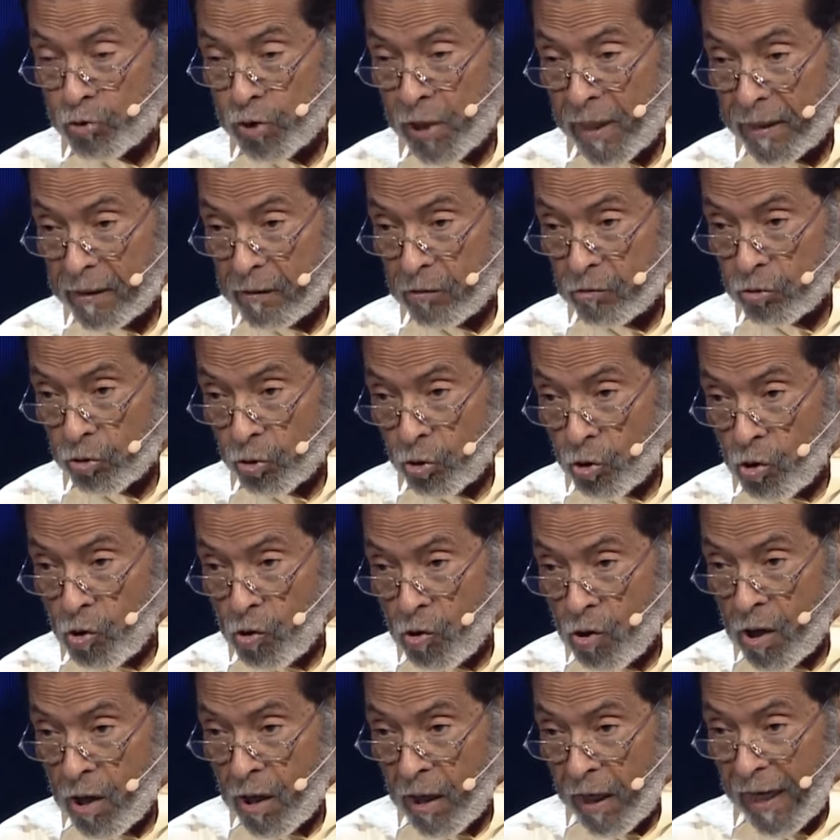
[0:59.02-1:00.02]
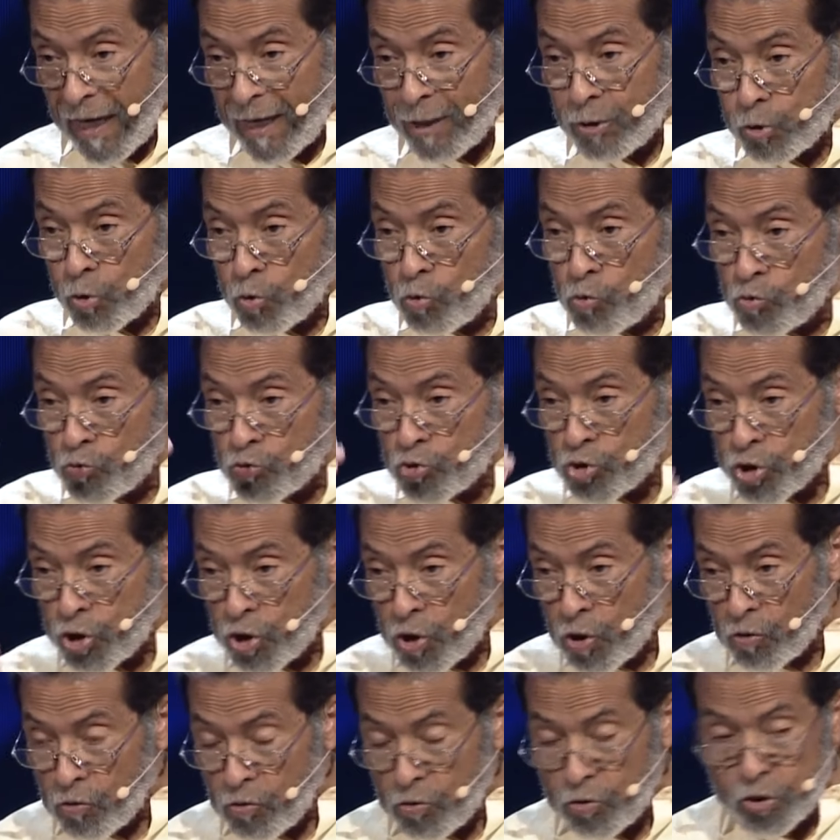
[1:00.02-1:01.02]
Santo y su
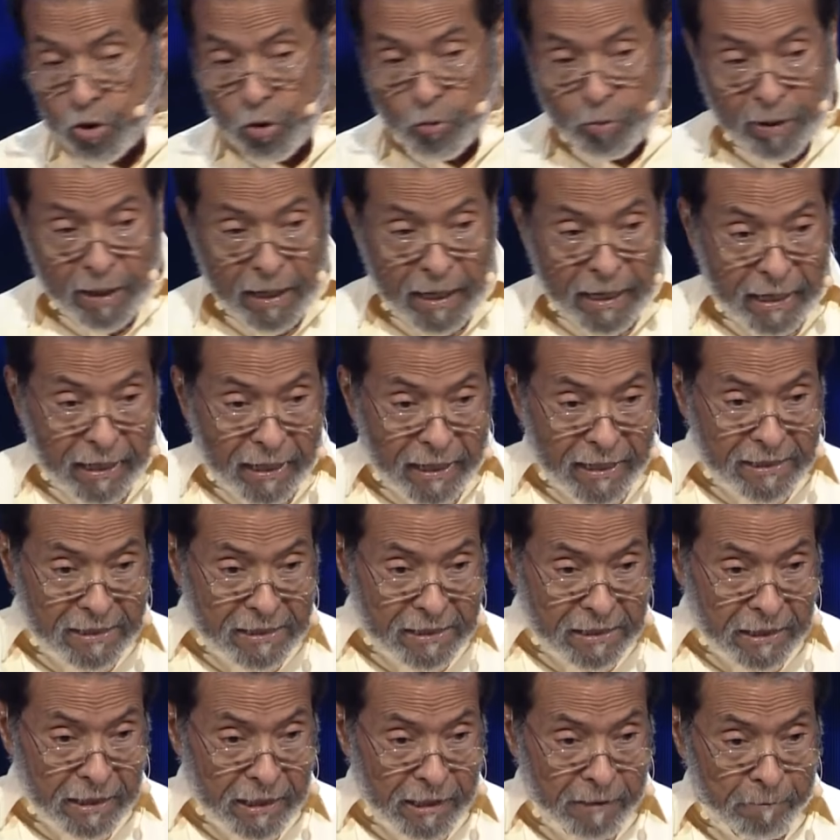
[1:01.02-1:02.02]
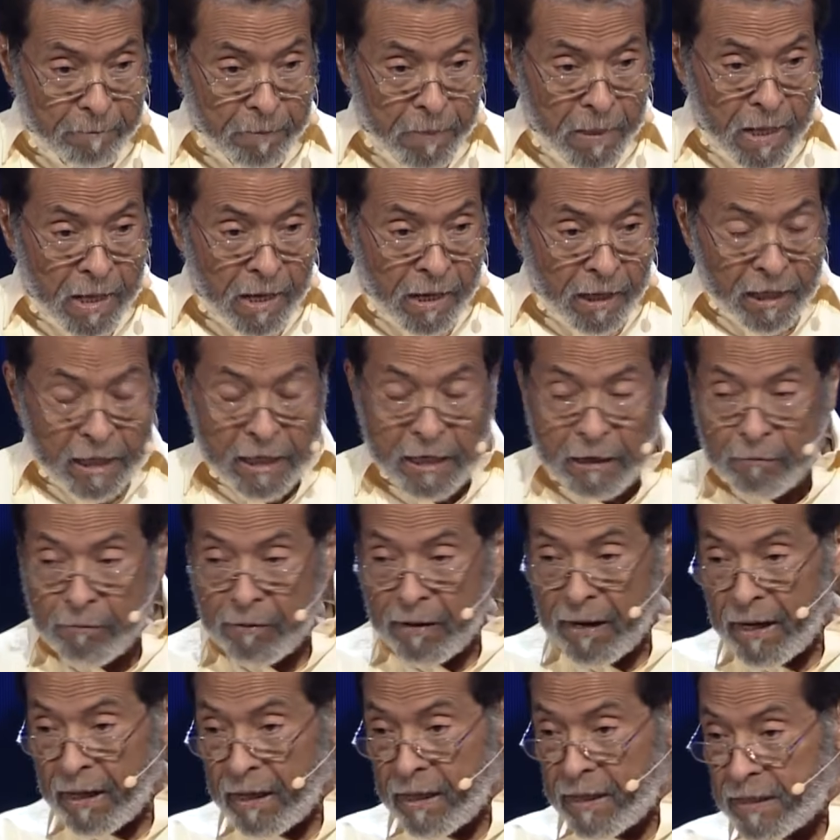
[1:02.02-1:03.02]
unción sobre la iglesia, y
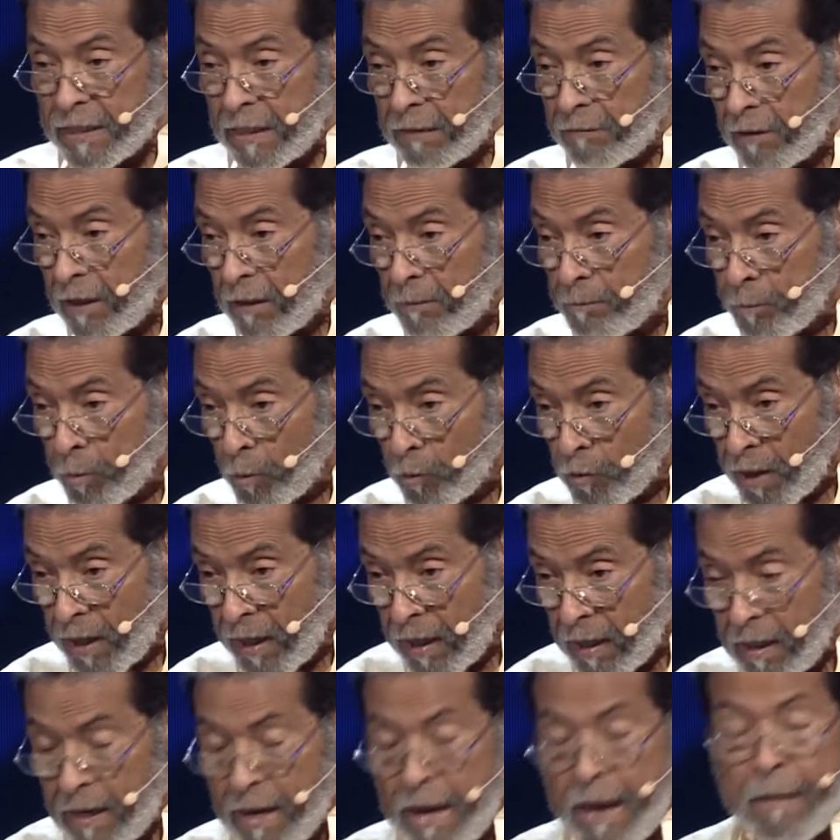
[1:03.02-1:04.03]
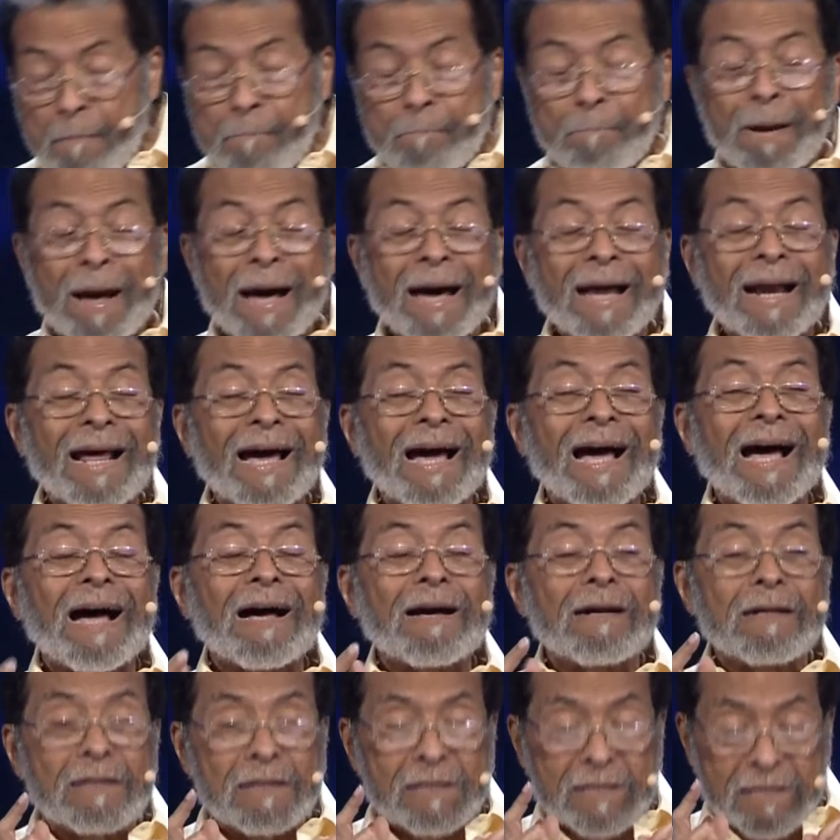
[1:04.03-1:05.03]
iban a recibir poder
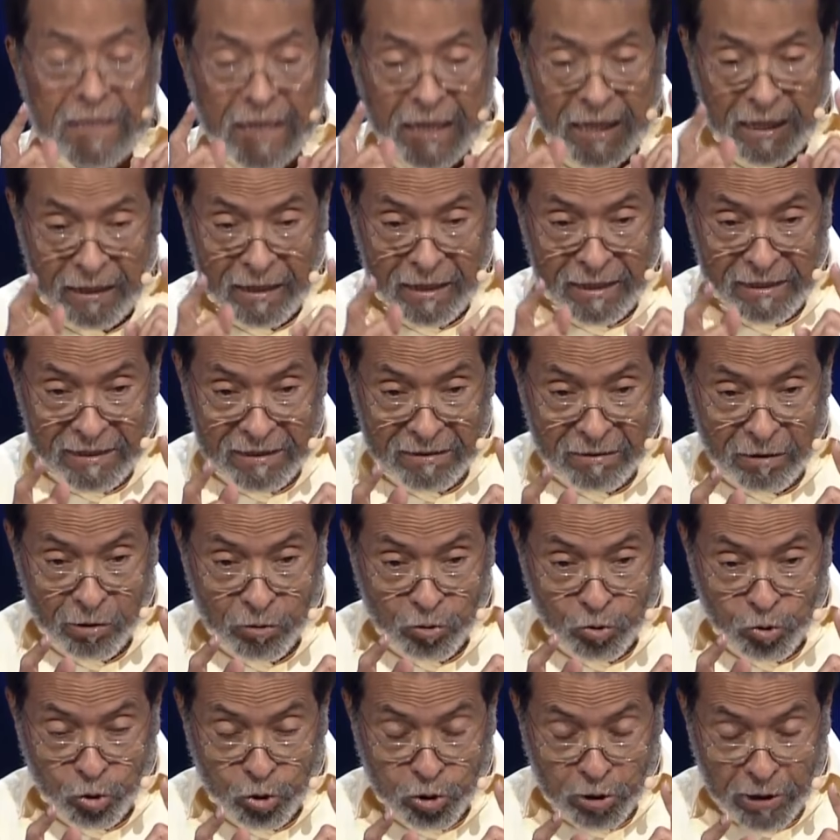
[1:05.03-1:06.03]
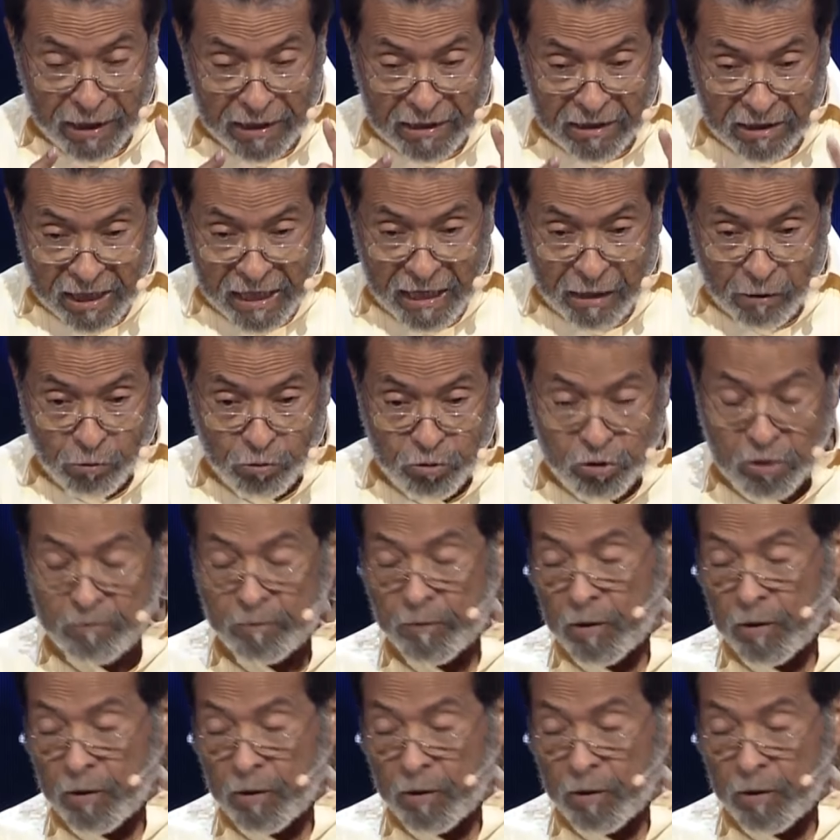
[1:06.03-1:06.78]
para ser sus testigos.